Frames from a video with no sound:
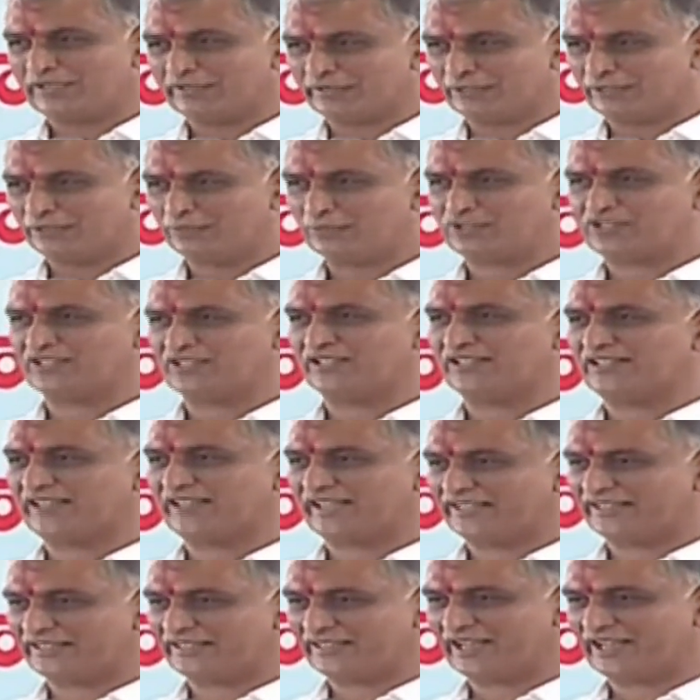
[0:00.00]
ఎవరు మొసలు
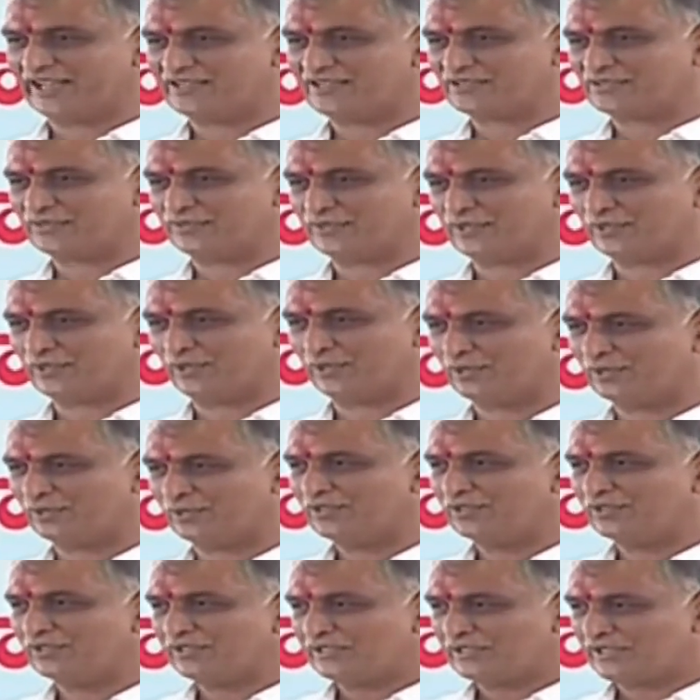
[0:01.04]
కన్నీరు గారుస్తున్నారో
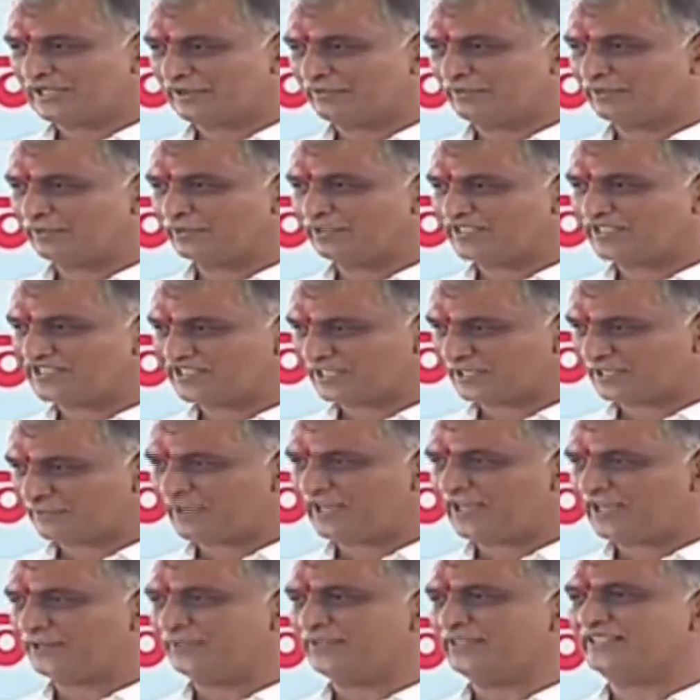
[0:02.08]
ఎవరు ఇచ్చిన
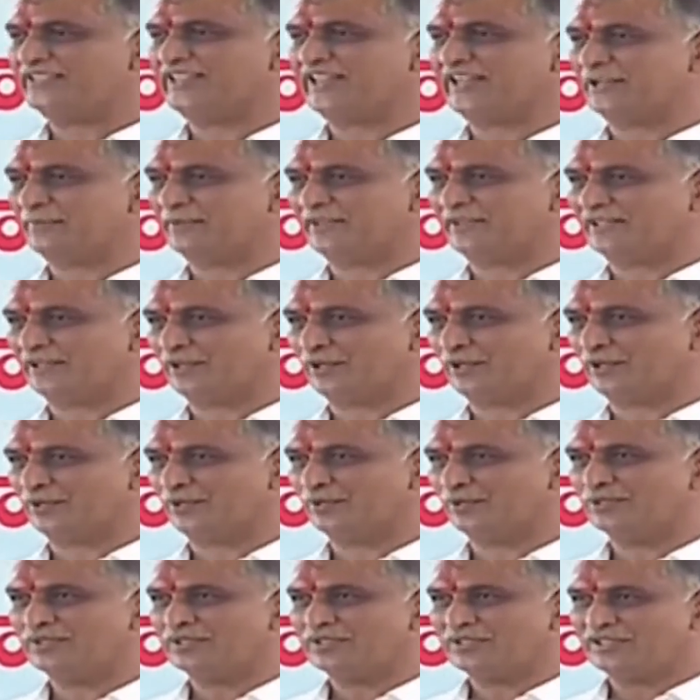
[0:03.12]
మాట మీద నిలబడ్డరో
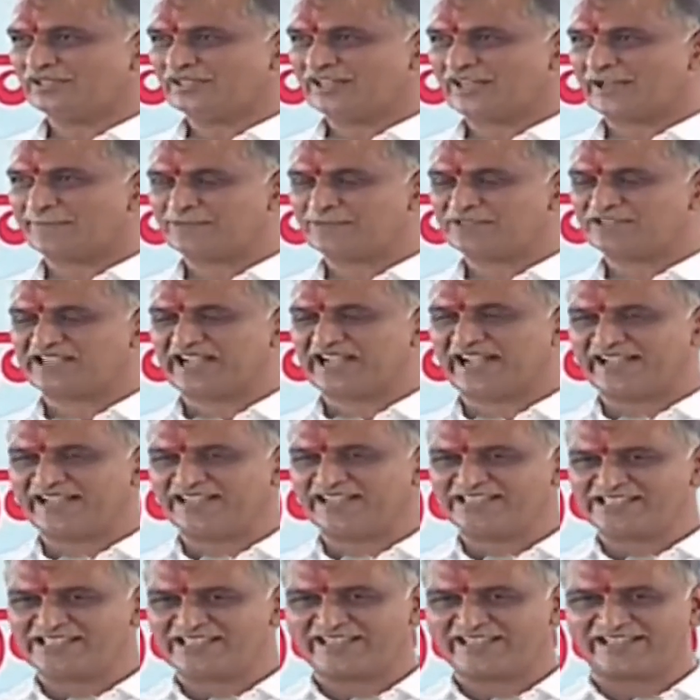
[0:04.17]
రేపు
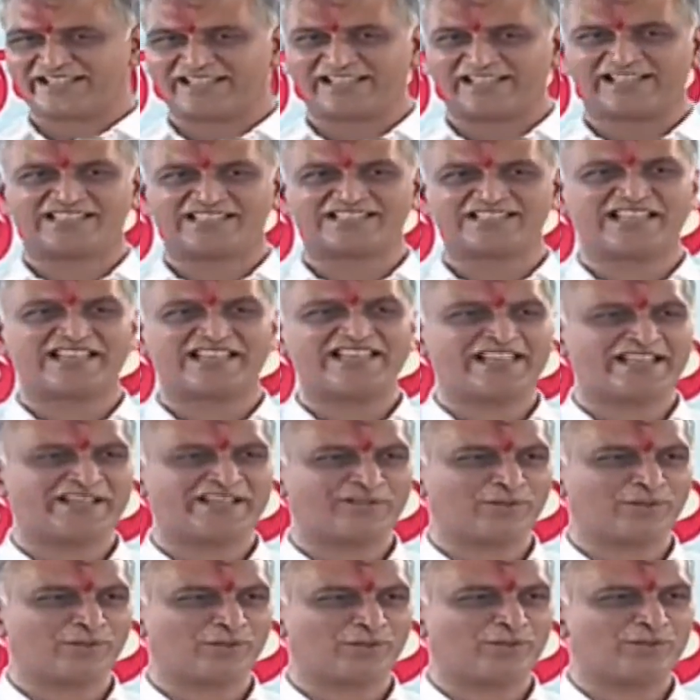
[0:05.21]
సాయం చేయగలిగే
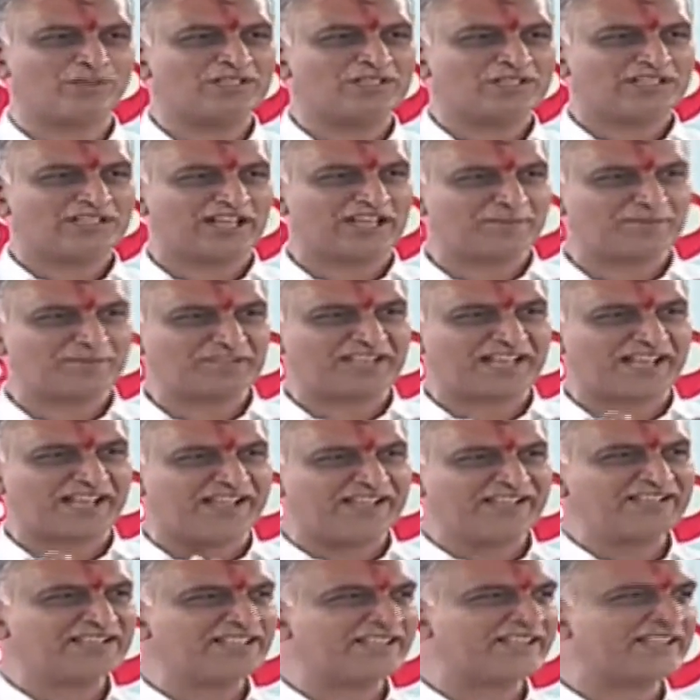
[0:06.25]
చెయ్యేందో రేపు
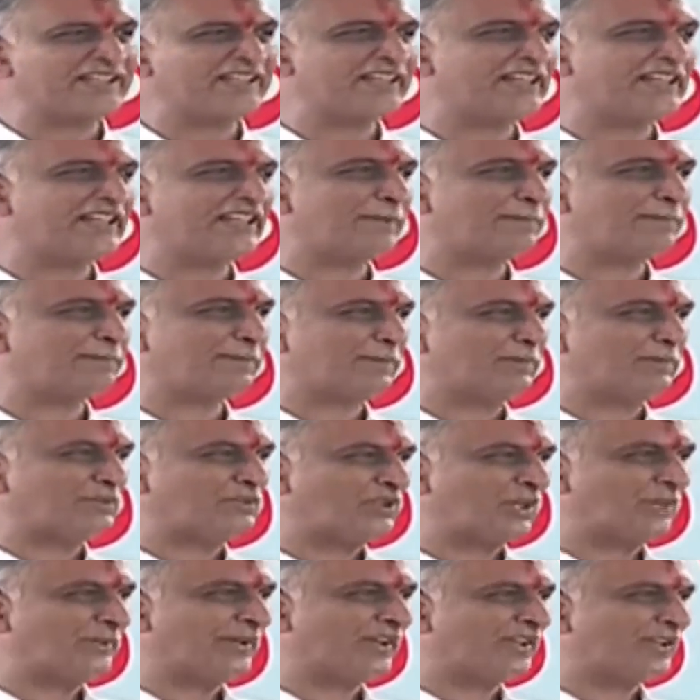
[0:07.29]
సాయం చేయగలిగే
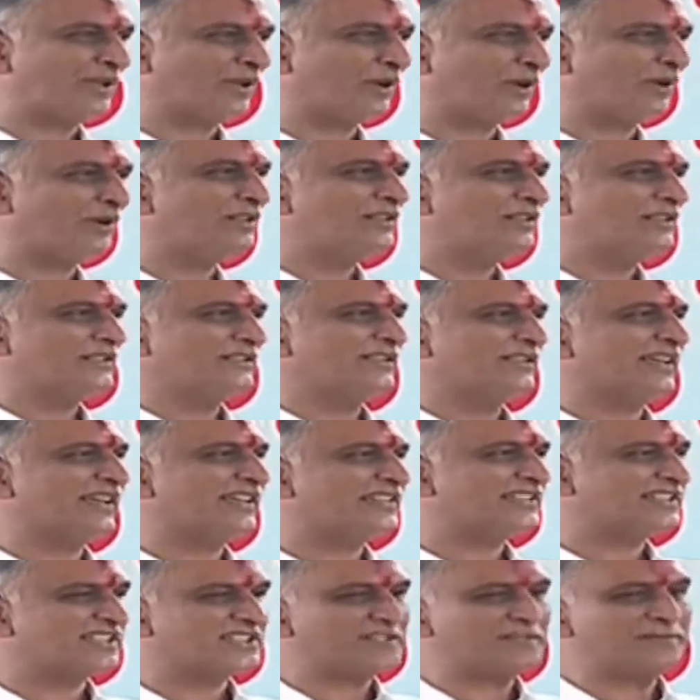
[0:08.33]
ప్రభుత్వం ఏదో
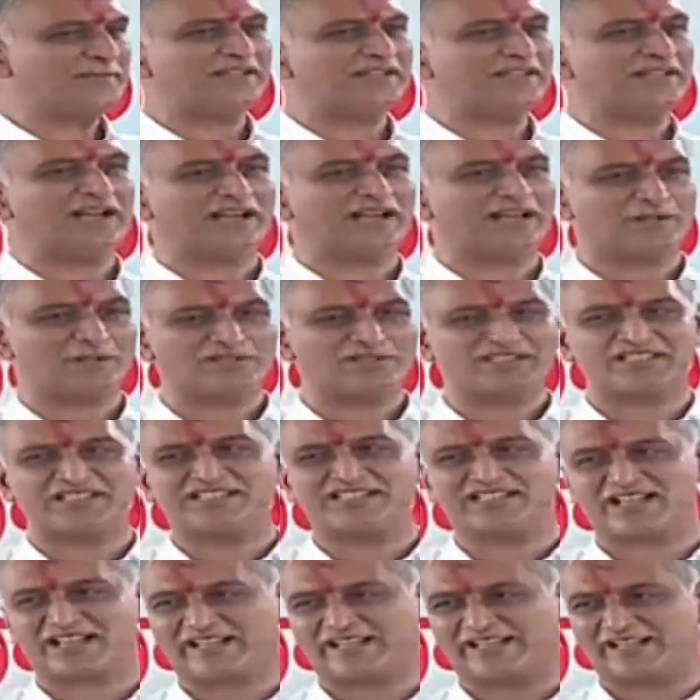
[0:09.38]
దయచేసి మీరు
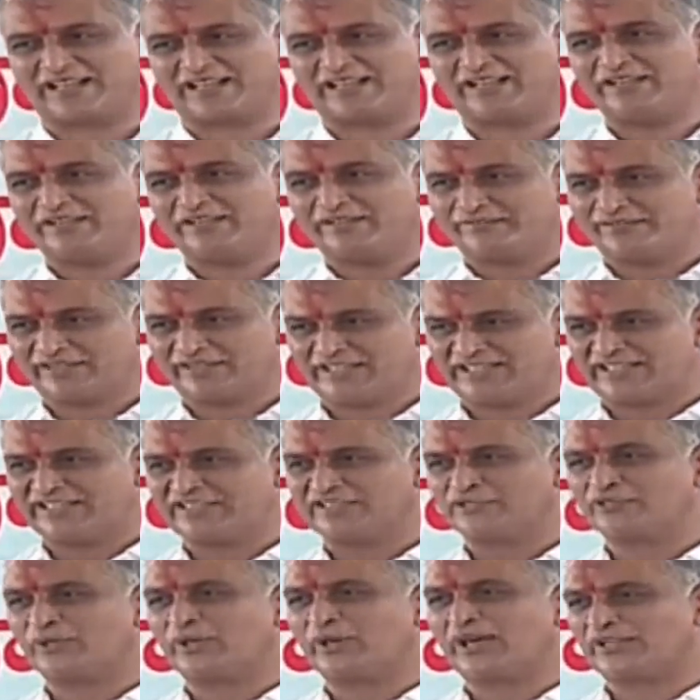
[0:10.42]
ఆలోచించాలి
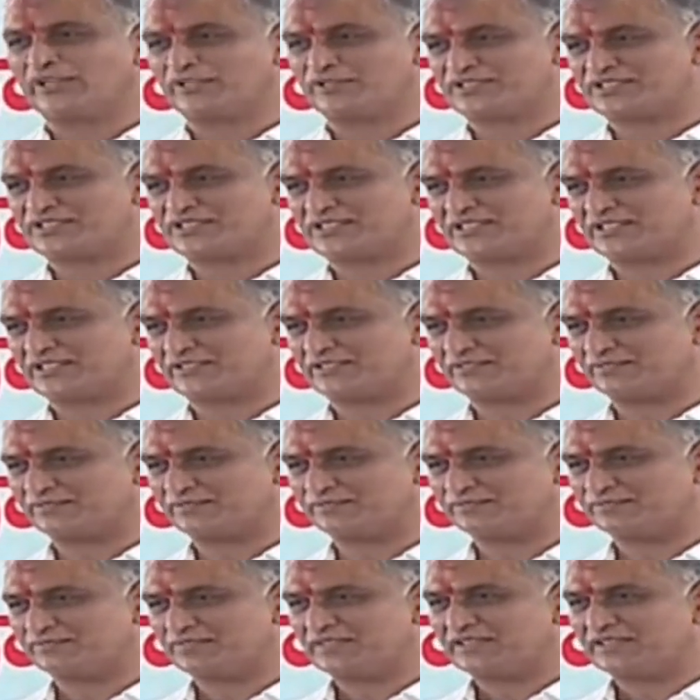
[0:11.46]
విజ్ఞతతో ఆలోచించండి